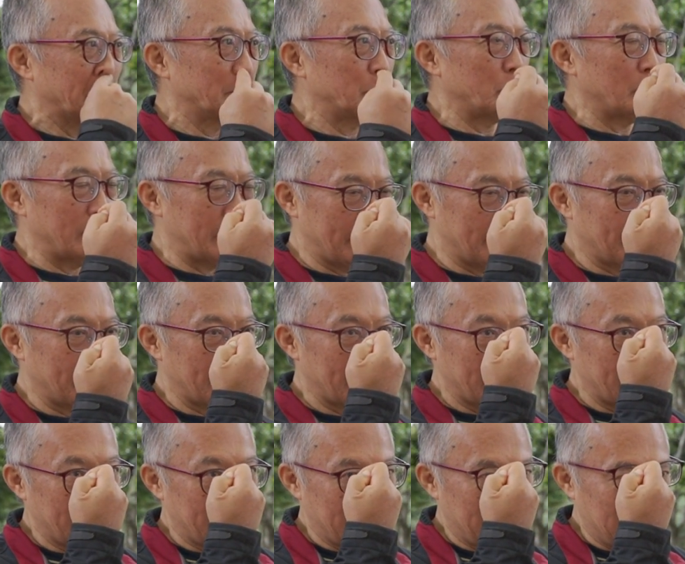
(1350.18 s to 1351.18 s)
对，
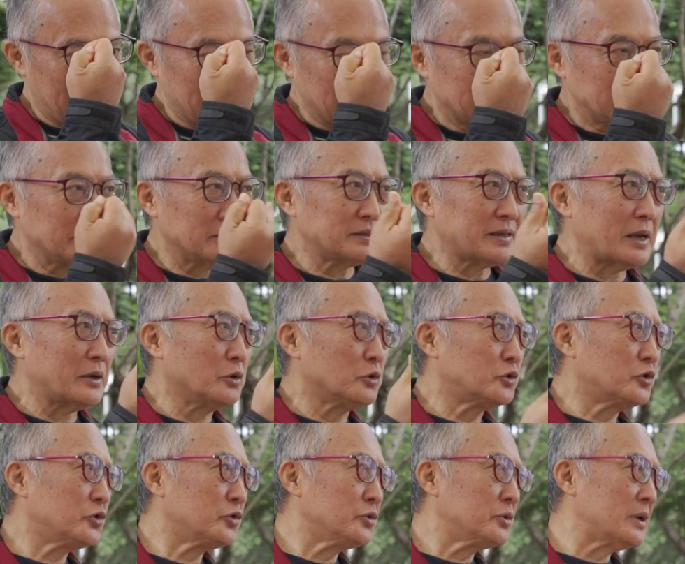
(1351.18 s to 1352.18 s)
这才有
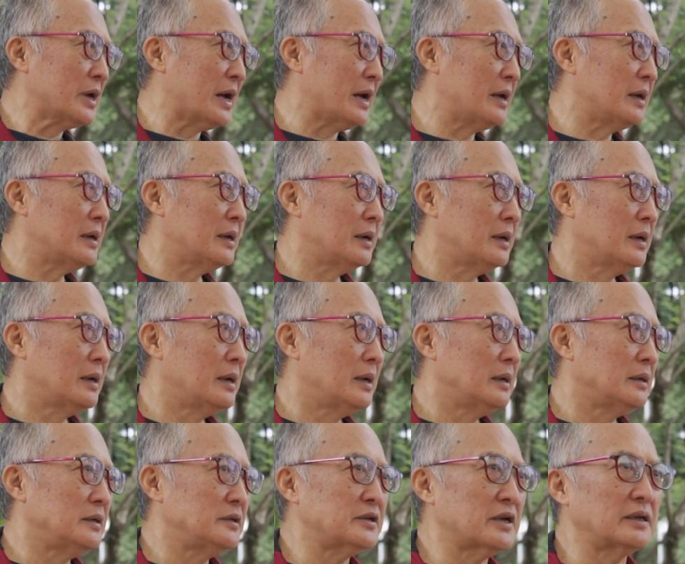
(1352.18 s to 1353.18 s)
趣呀。
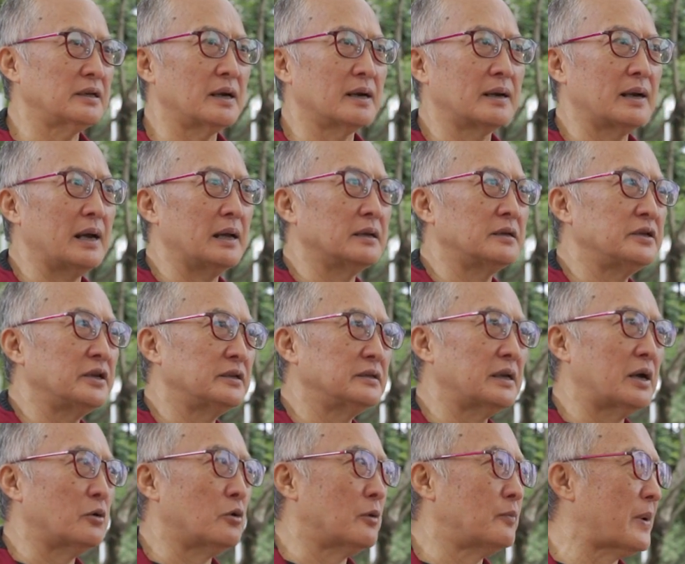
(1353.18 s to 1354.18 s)
想想看，现
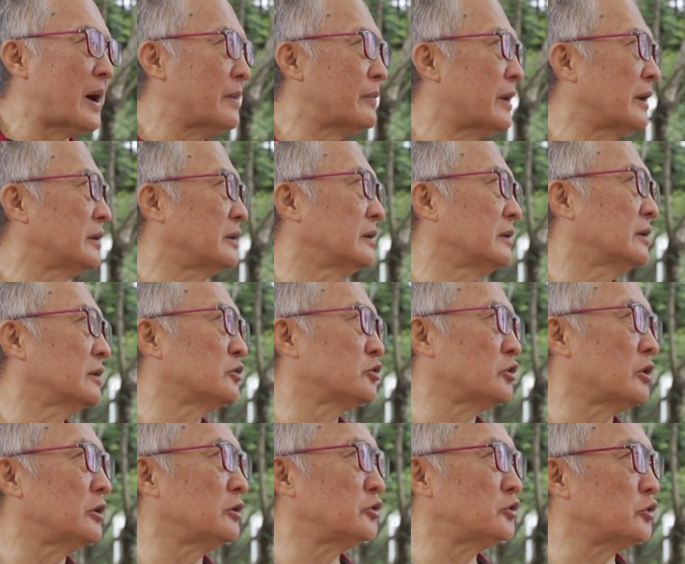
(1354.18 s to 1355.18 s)
在我爸爸那个
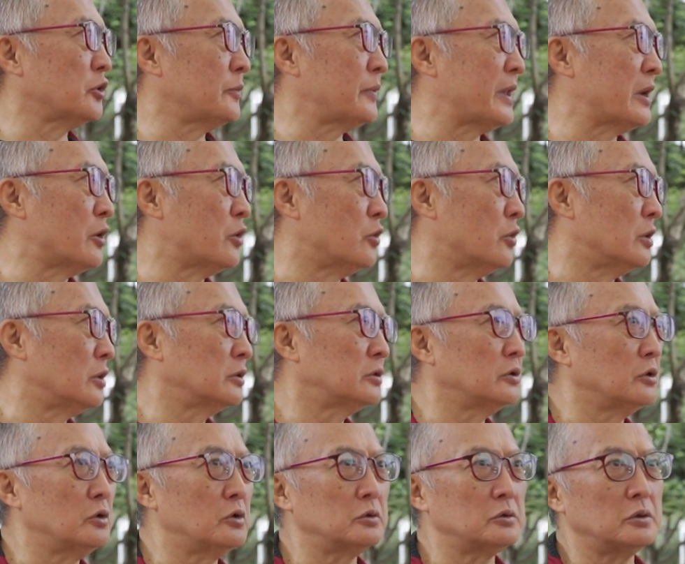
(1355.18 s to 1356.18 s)
随便活
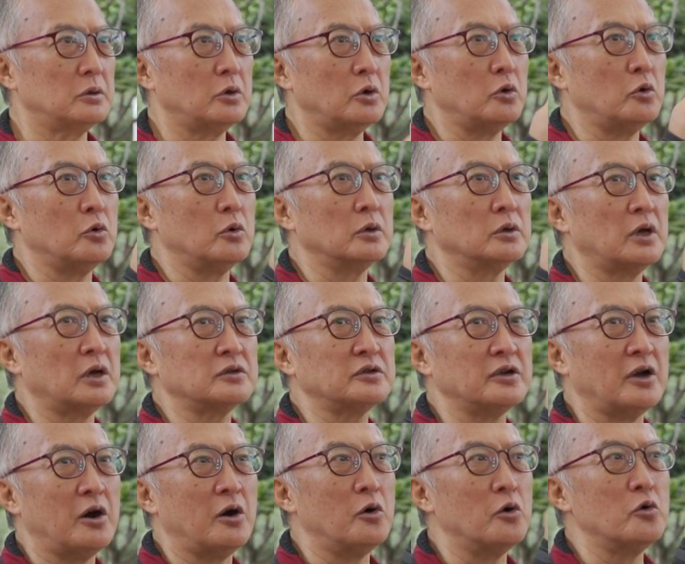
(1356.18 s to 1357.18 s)
都活到
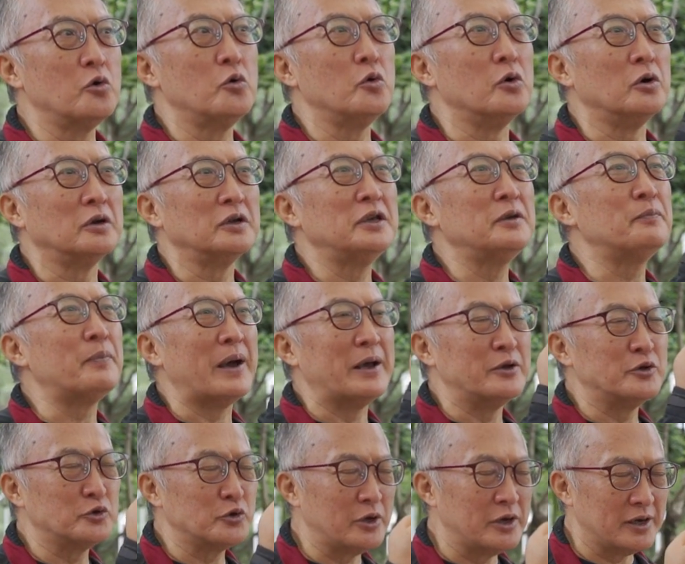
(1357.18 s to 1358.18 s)
超过
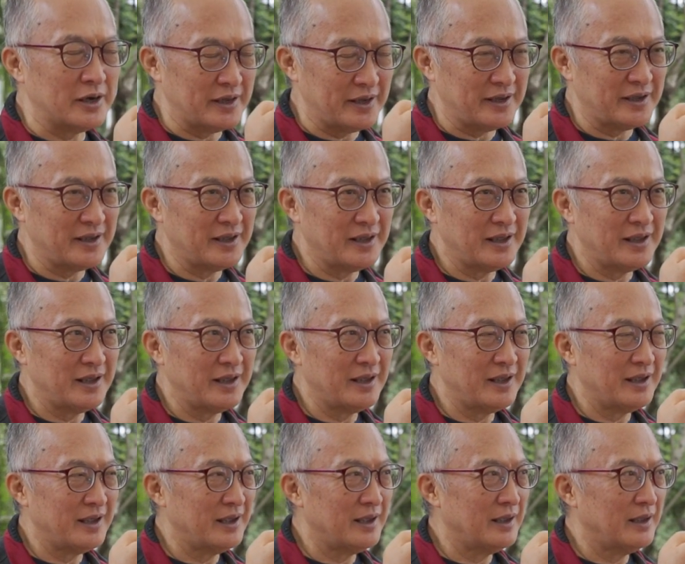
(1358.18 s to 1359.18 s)
100岁了。现在
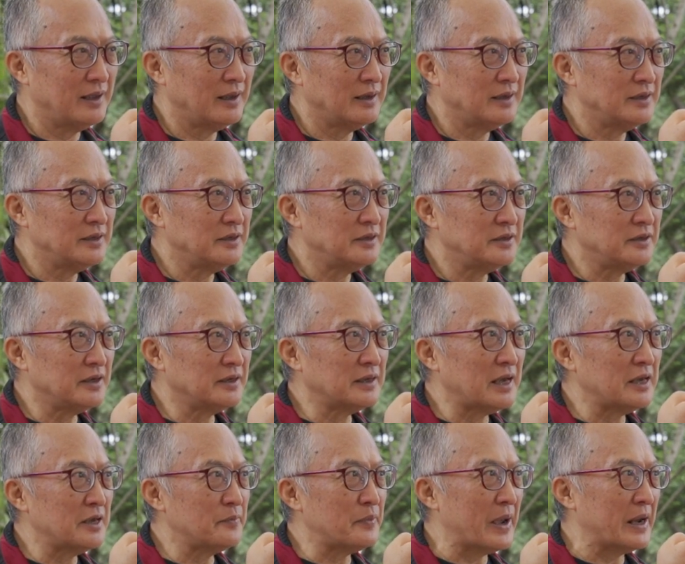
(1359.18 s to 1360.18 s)
100岁了，现
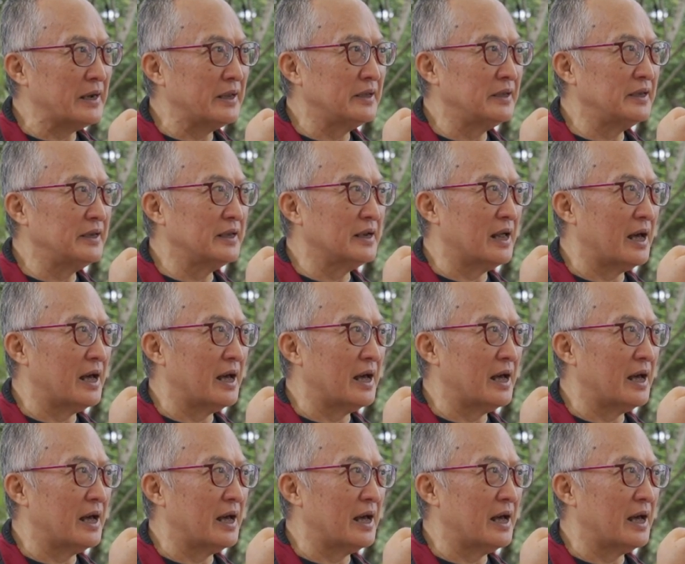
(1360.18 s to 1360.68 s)
在101